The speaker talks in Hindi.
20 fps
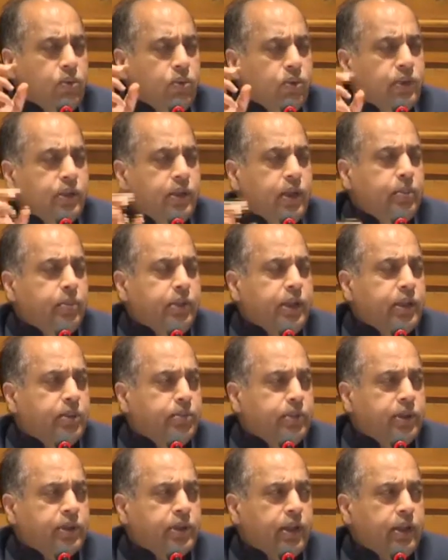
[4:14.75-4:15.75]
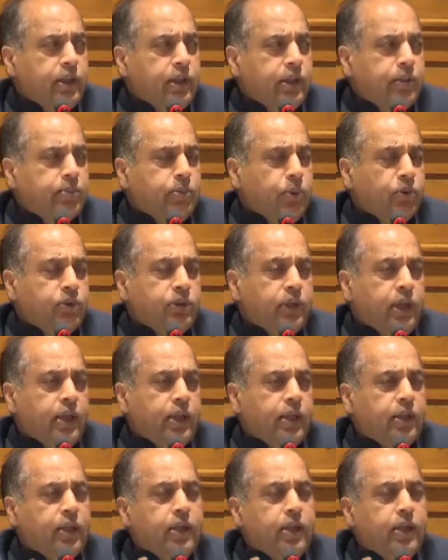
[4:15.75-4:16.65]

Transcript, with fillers: उनके बीच में संदेश पहुंचाने